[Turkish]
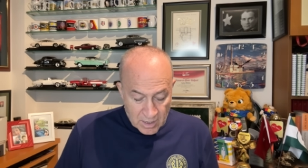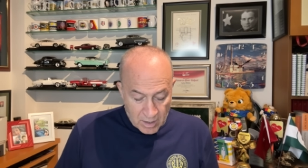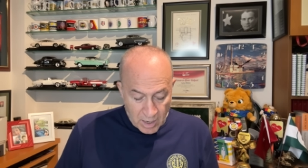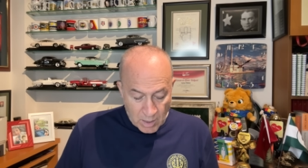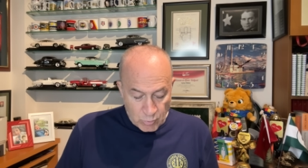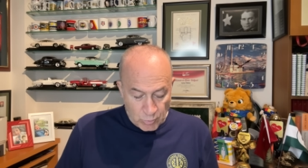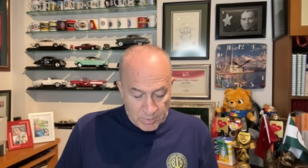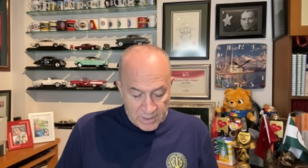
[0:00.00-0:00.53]

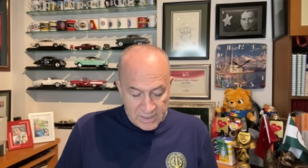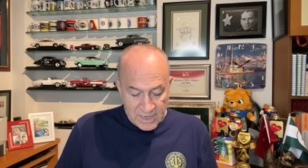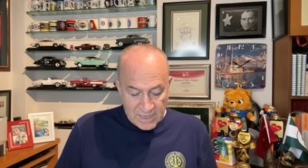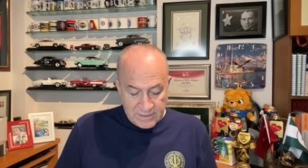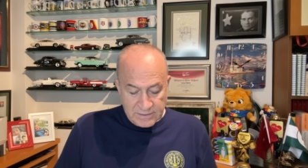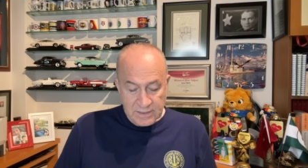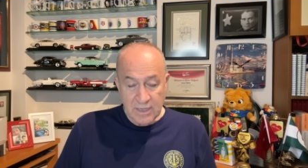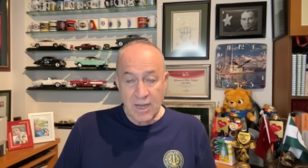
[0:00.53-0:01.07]
Abu
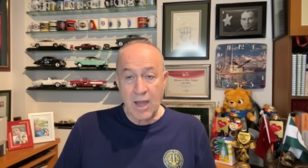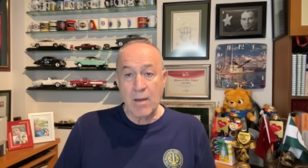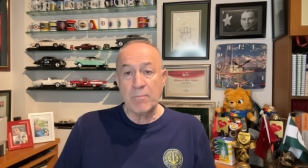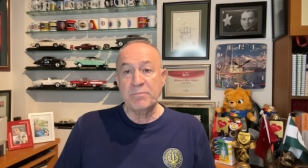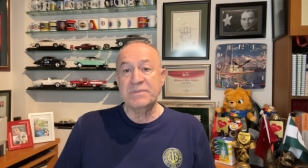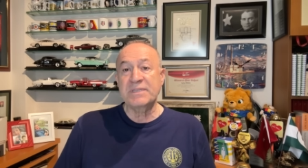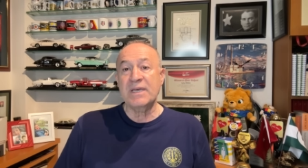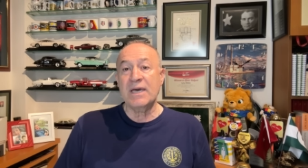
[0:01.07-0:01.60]
Bakar
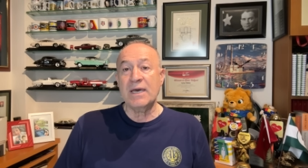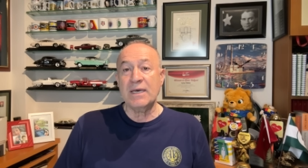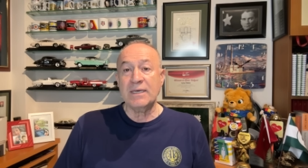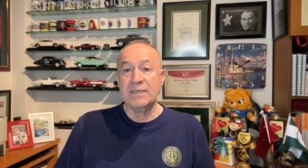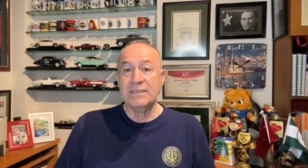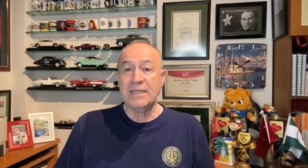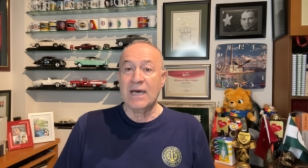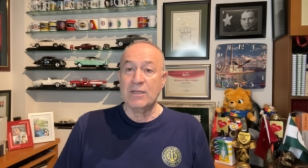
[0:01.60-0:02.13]
kampta
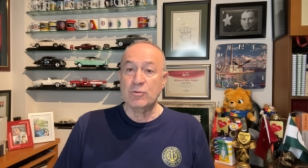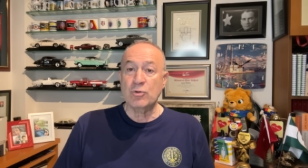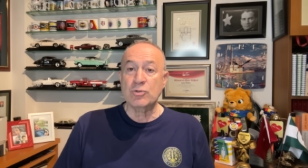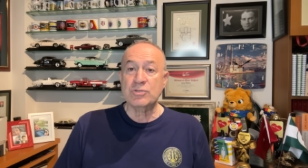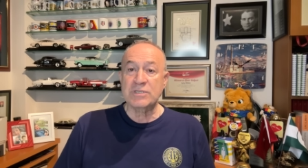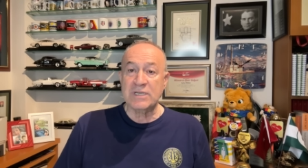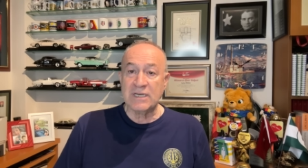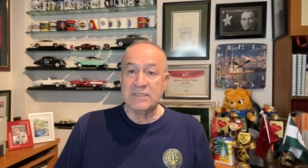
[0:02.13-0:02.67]
daha
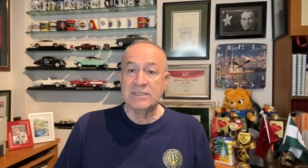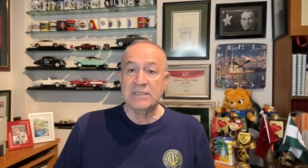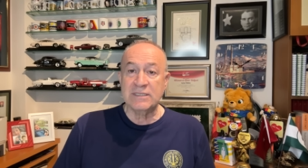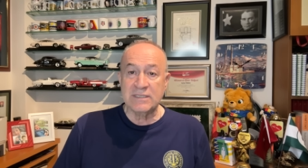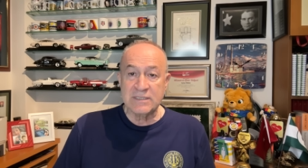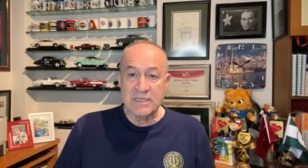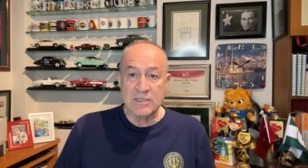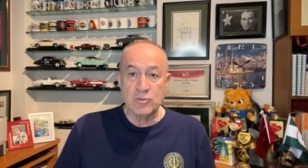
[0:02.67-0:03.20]
doğrusu
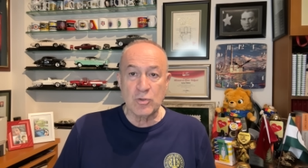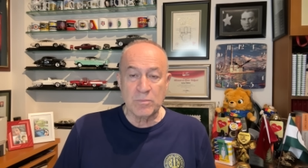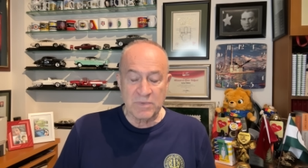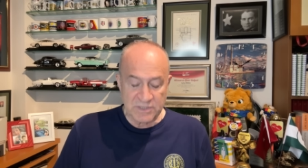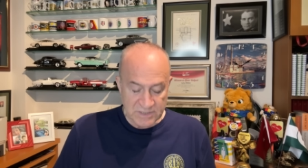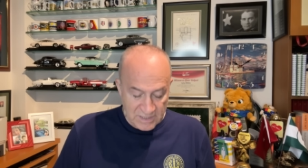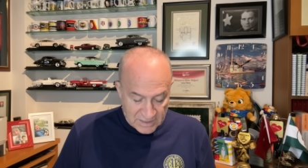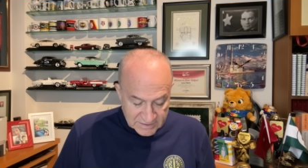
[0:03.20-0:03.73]
katıldığı sezon
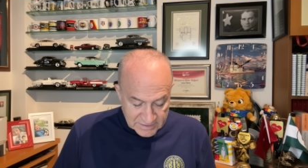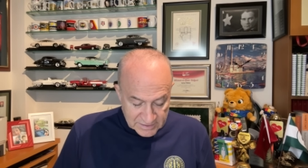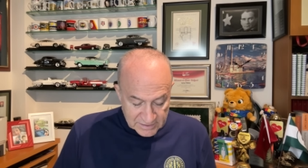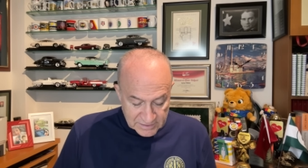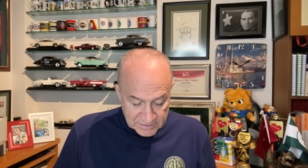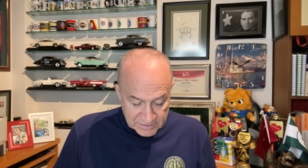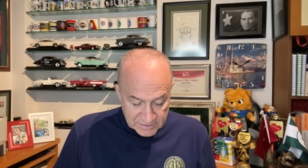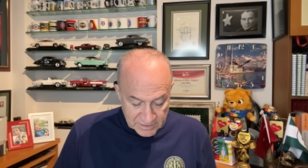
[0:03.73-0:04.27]
başı
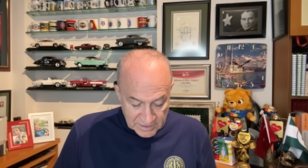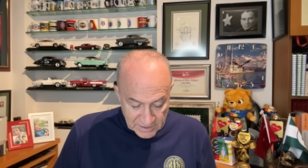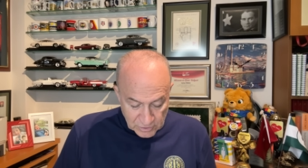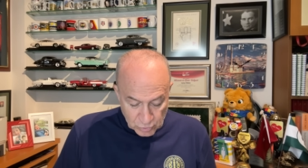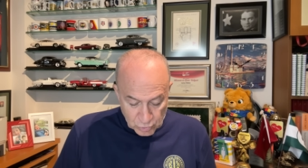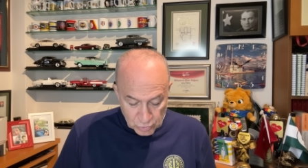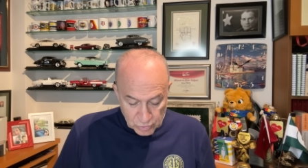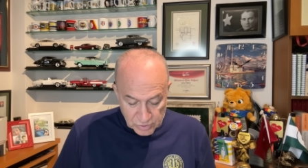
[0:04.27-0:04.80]
hazırlığının
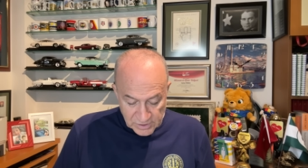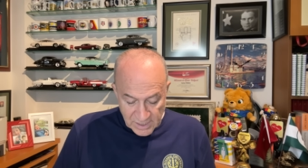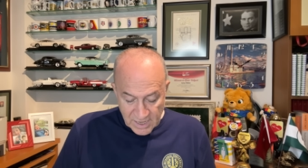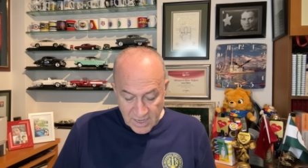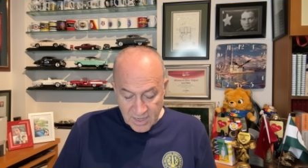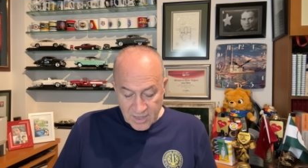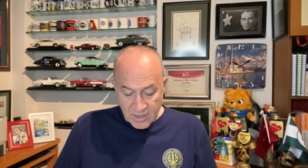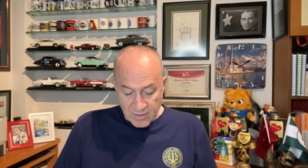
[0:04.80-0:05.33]
ilk
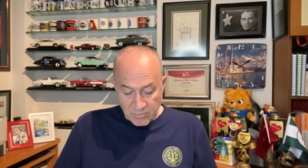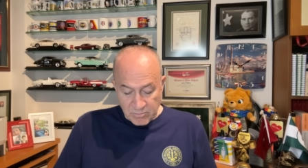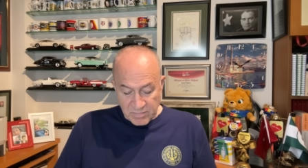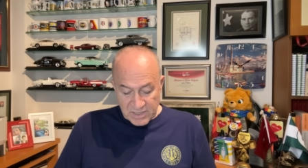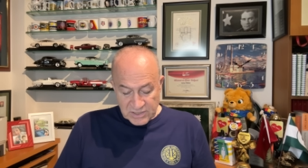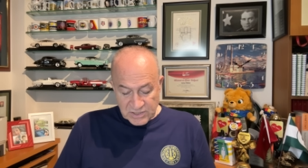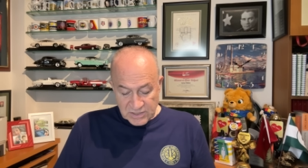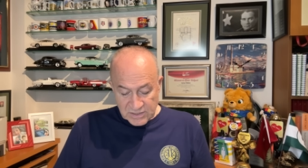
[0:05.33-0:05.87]
gününde
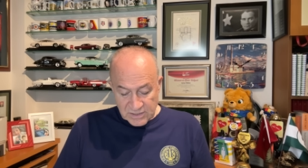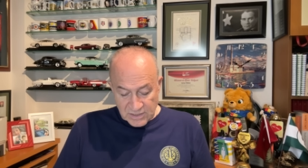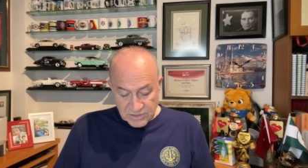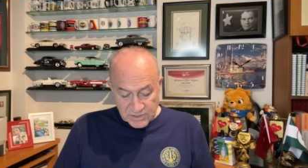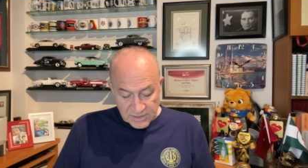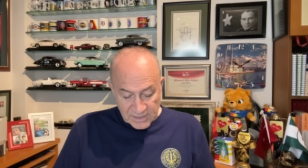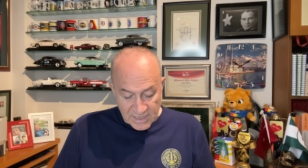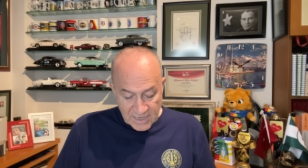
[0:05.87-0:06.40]
Beşiktaş
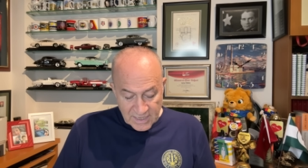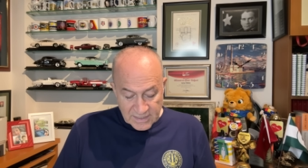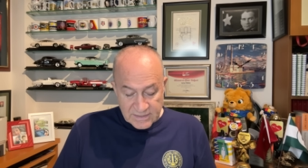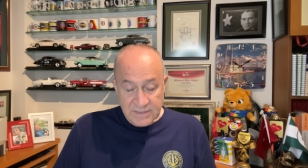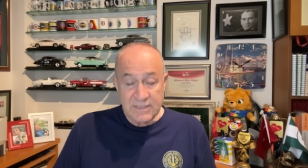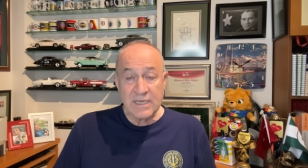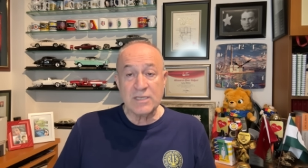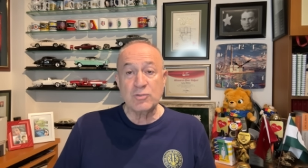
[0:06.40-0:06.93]
ile
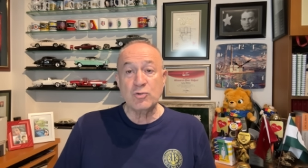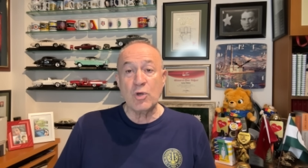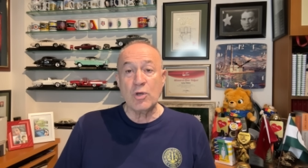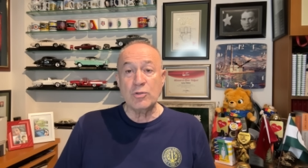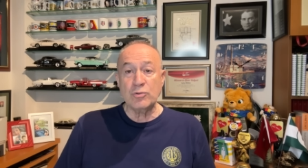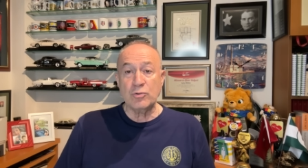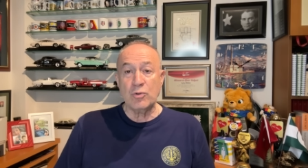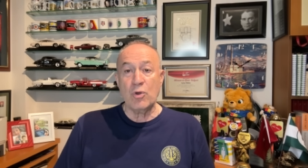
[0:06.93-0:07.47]

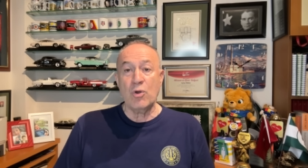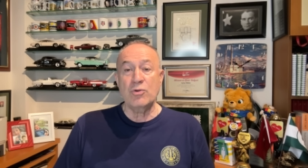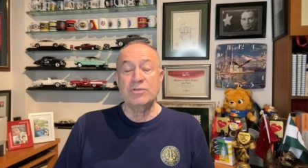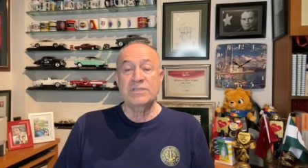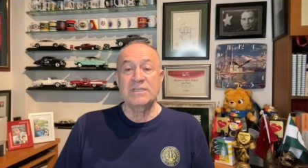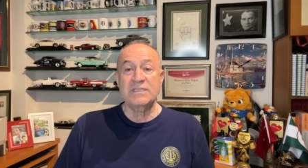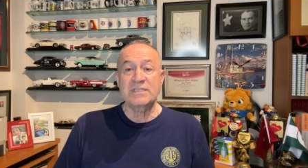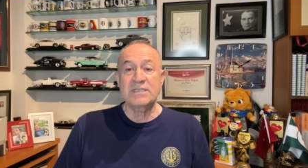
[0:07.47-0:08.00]
sezon
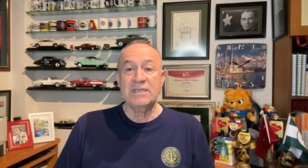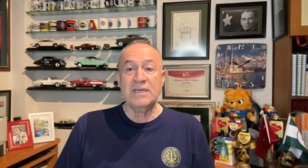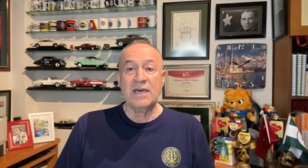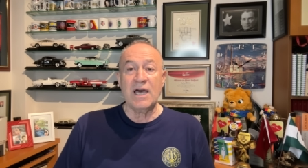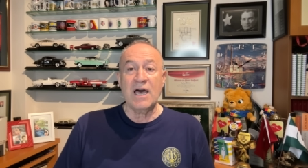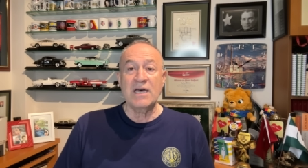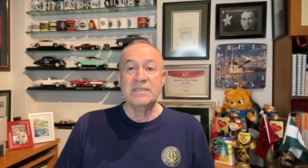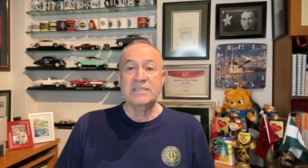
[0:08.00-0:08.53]
öncesi
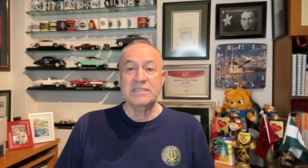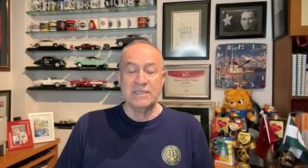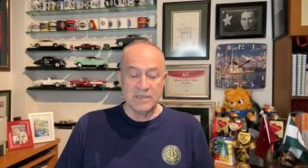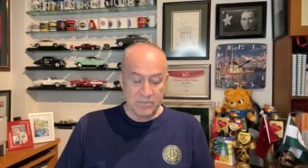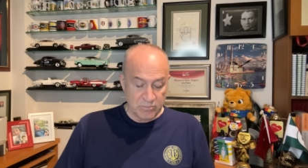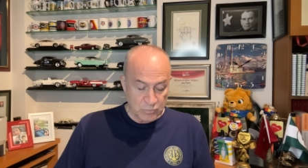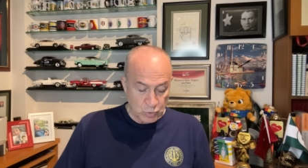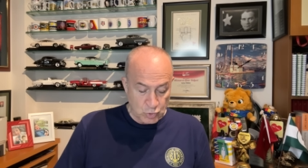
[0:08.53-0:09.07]

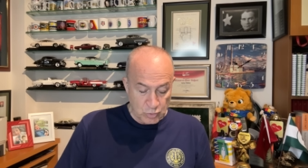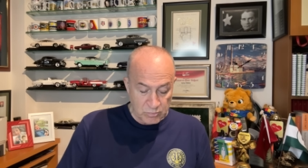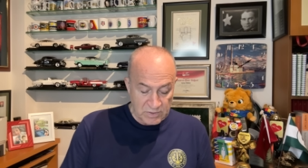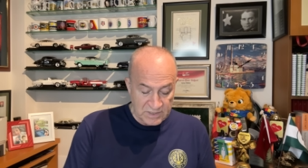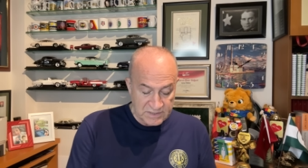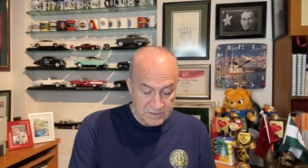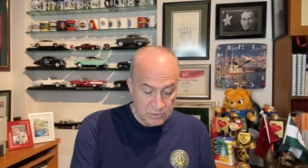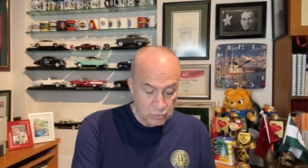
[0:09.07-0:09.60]
hazırım
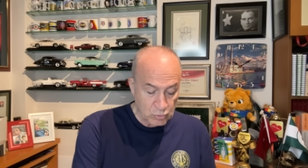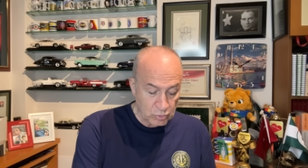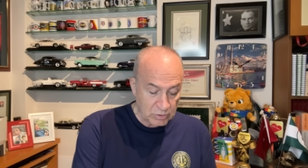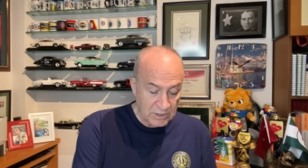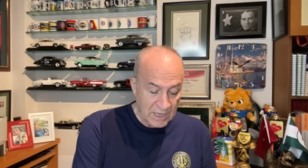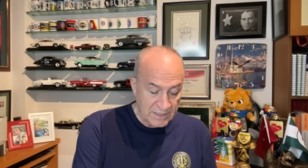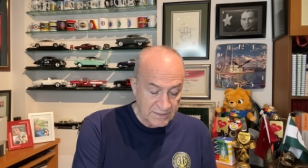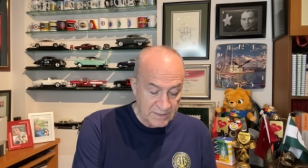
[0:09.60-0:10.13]
cümlesini
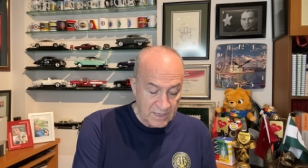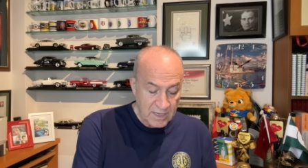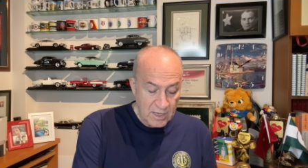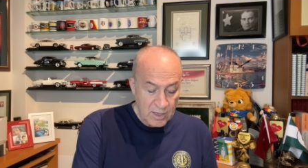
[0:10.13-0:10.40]
kullandı.